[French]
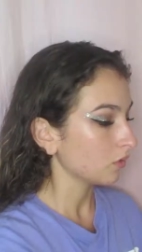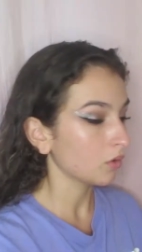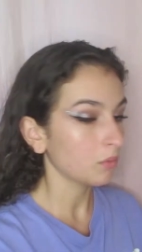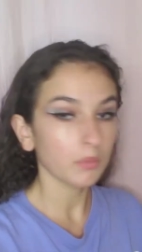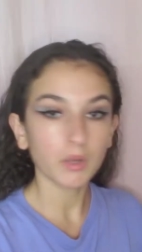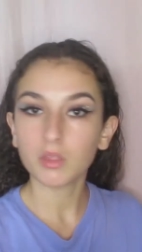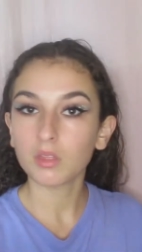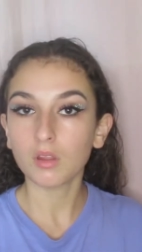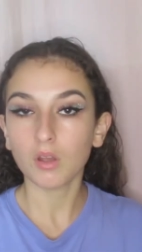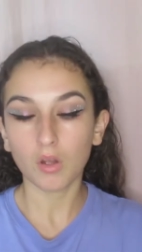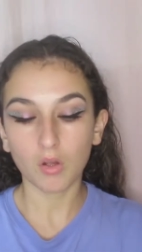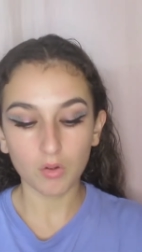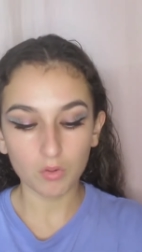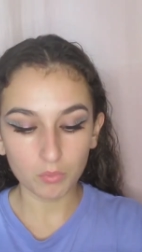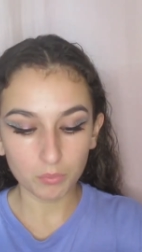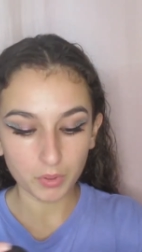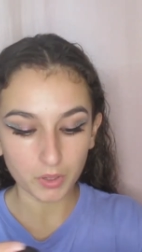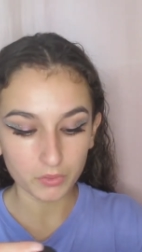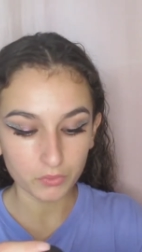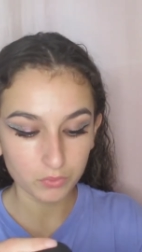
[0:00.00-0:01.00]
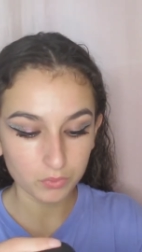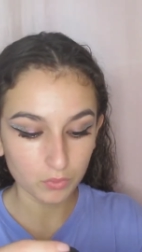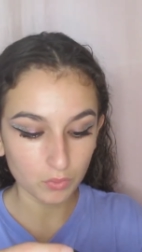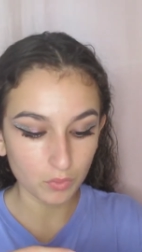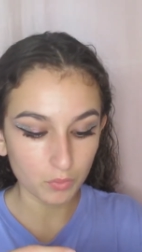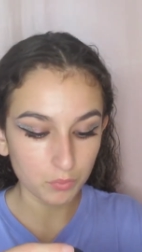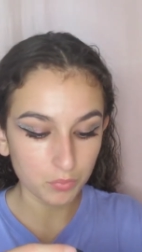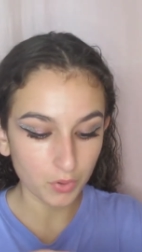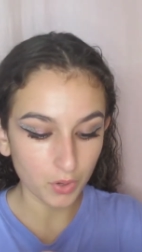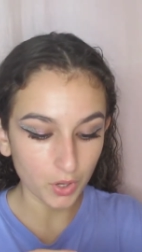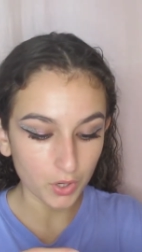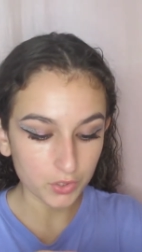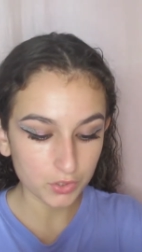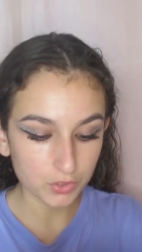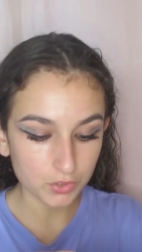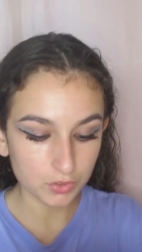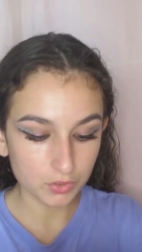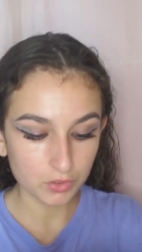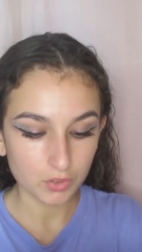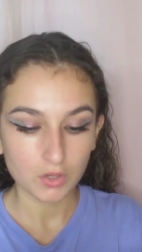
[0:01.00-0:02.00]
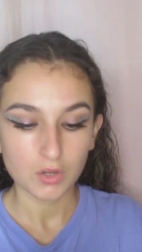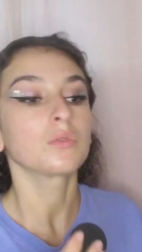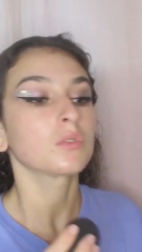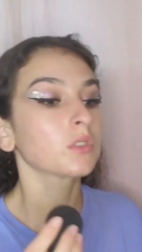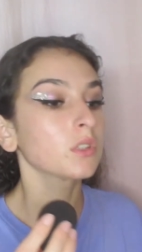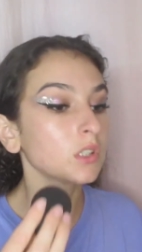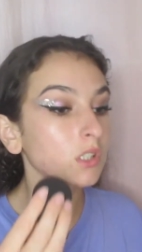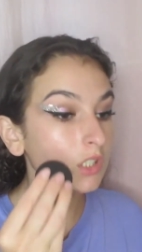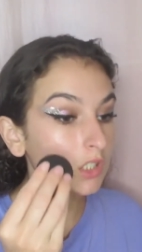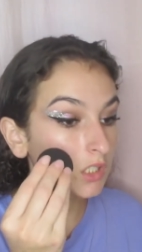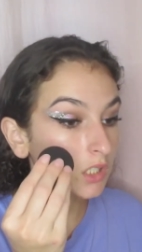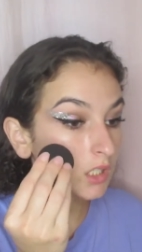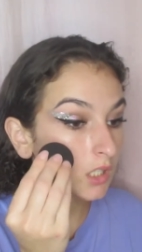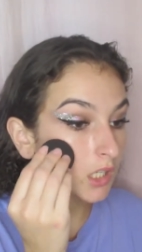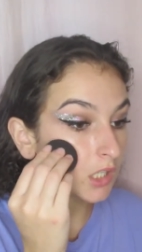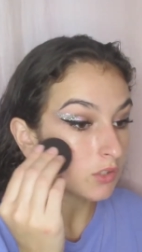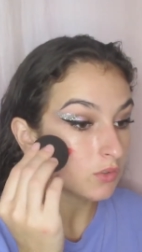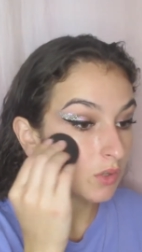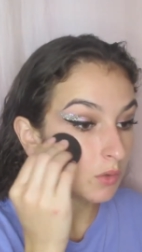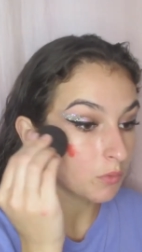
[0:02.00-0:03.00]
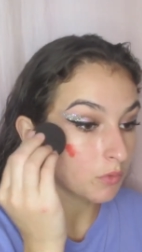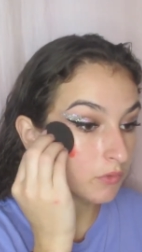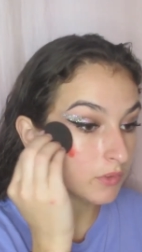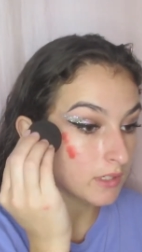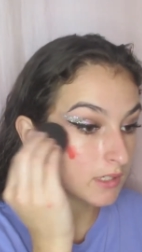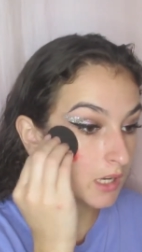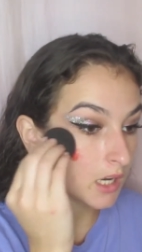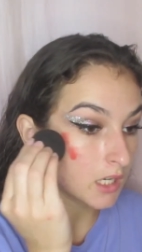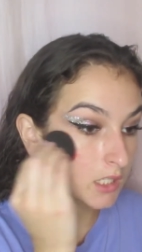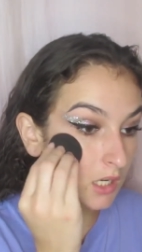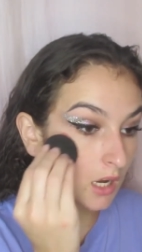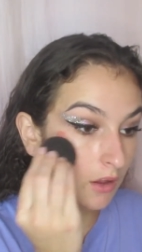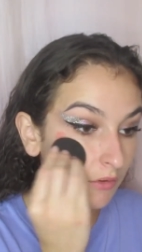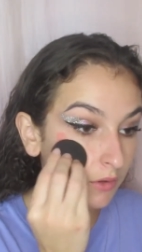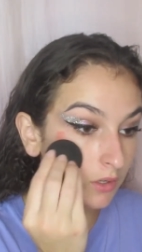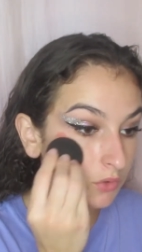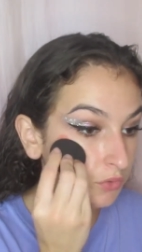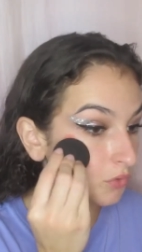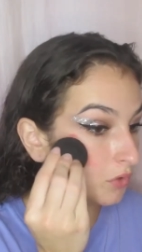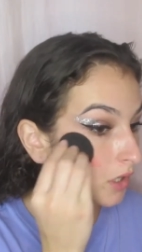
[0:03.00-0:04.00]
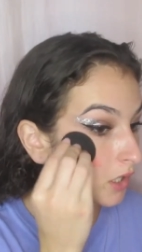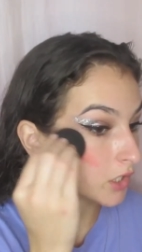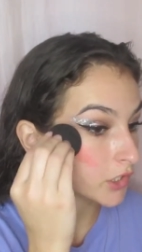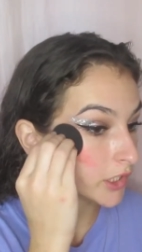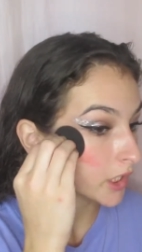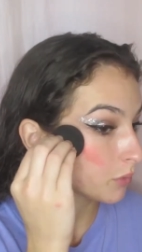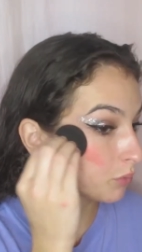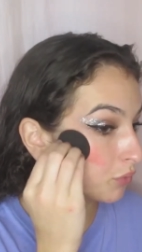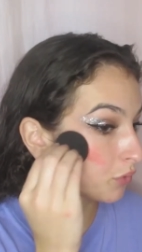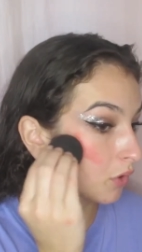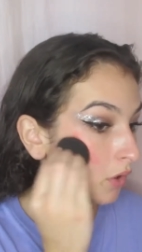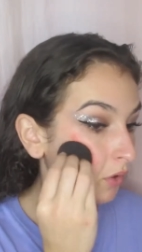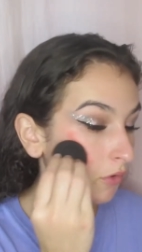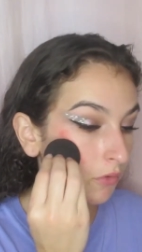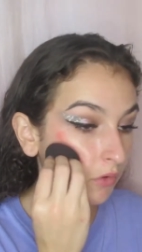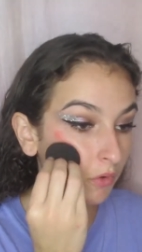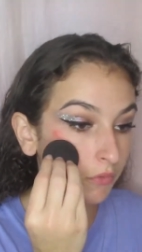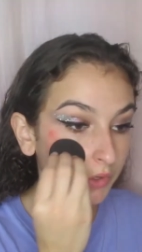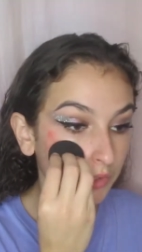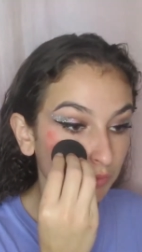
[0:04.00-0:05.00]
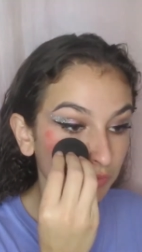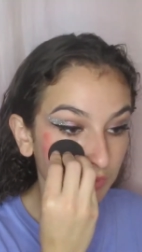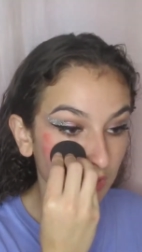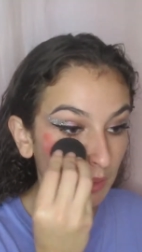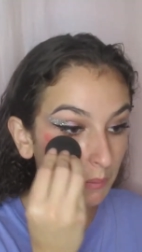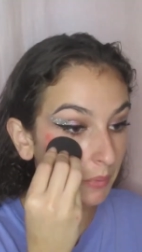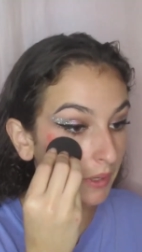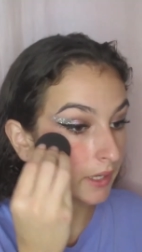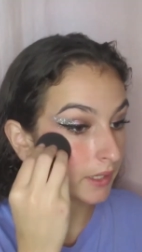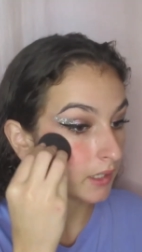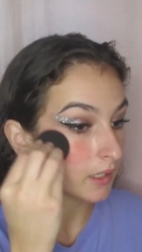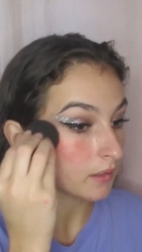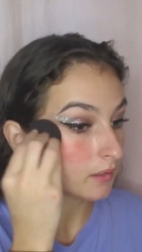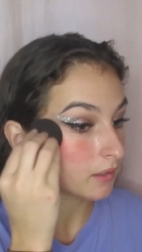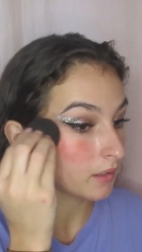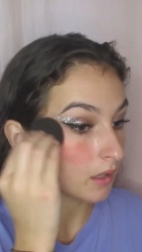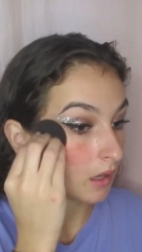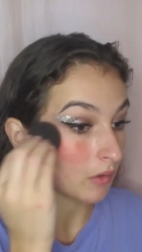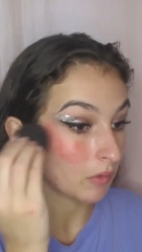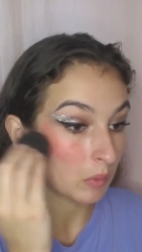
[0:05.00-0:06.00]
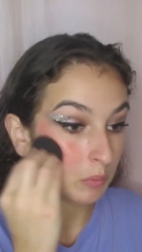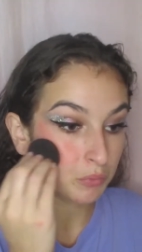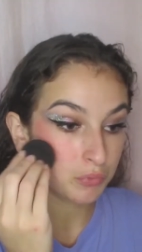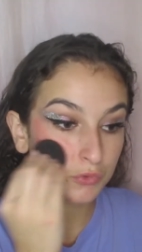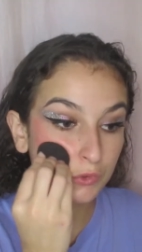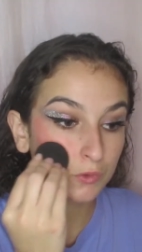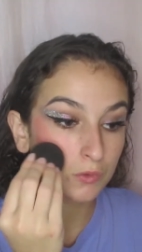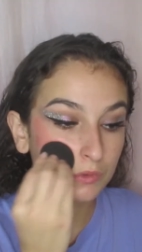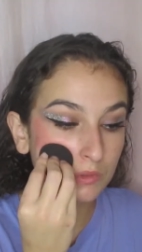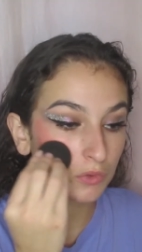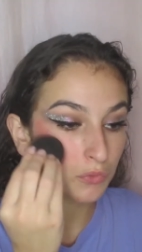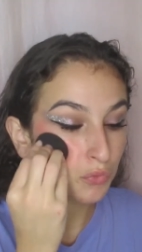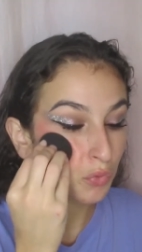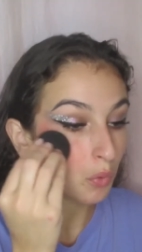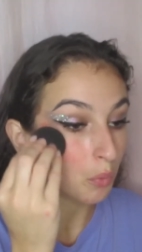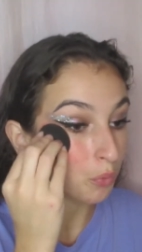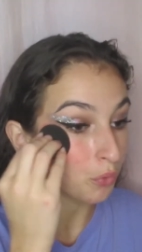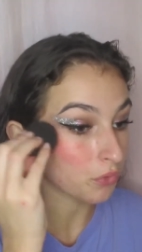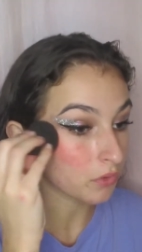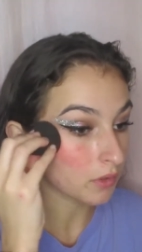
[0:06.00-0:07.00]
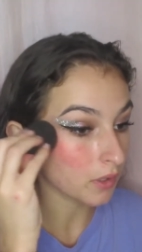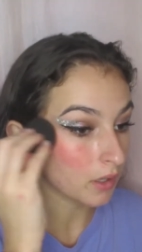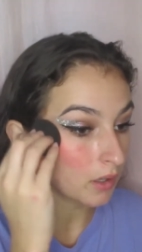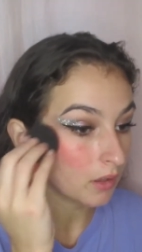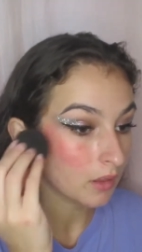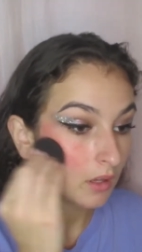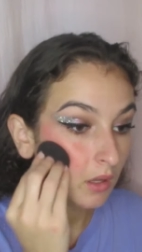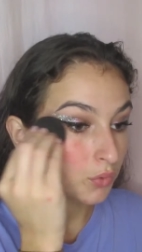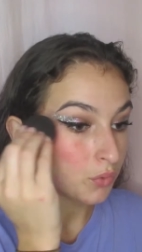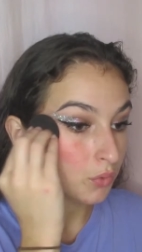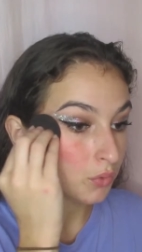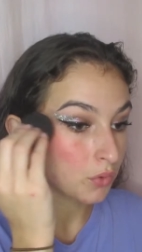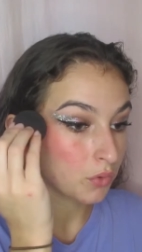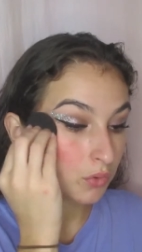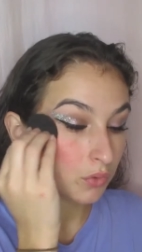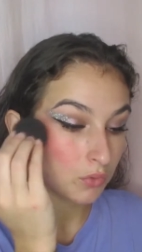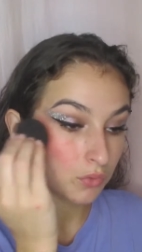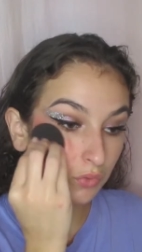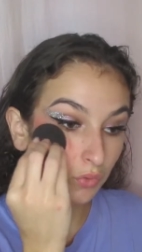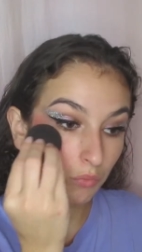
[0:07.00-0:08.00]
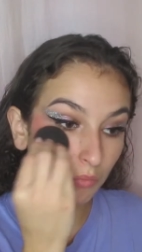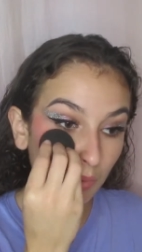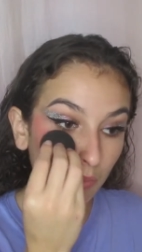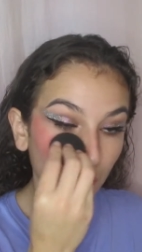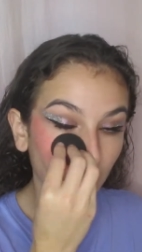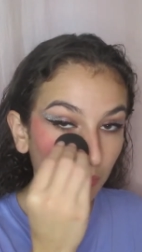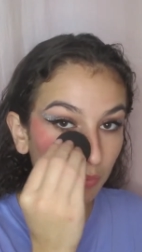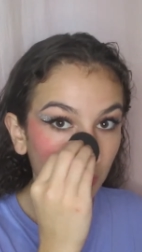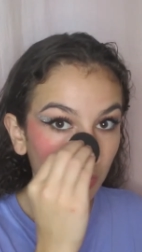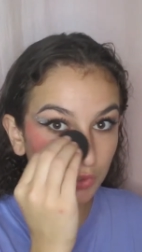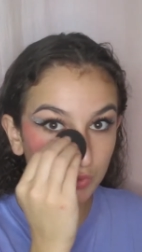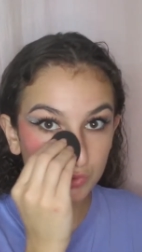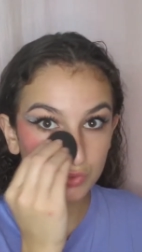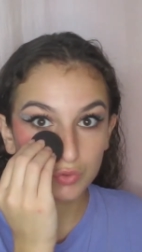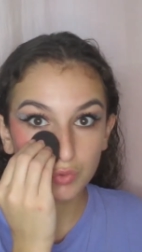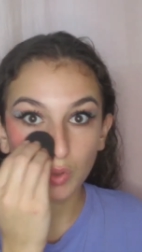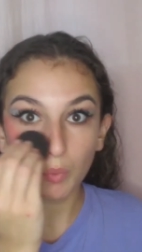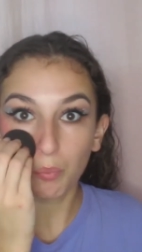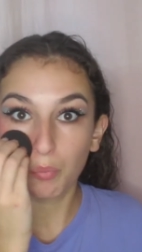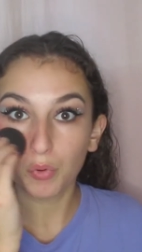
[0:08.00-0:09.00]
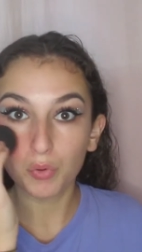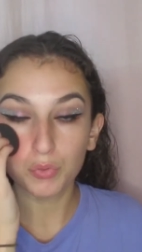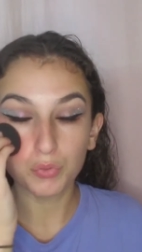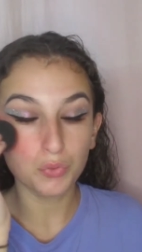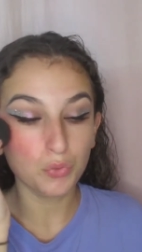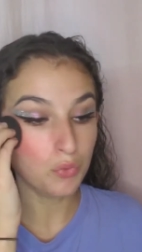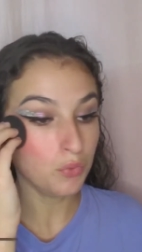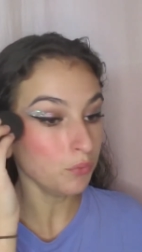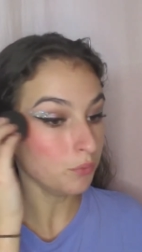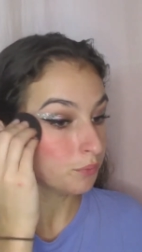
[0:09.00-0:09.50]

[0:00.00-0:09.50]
Donc maintenant on passe au blush. Donc j'ai essuyé mon visage avec une lingette pour enlever en fait toutes les paillettes qui avaient pu chuter sur mon teint. Donc je mets mon blush sur peau nue.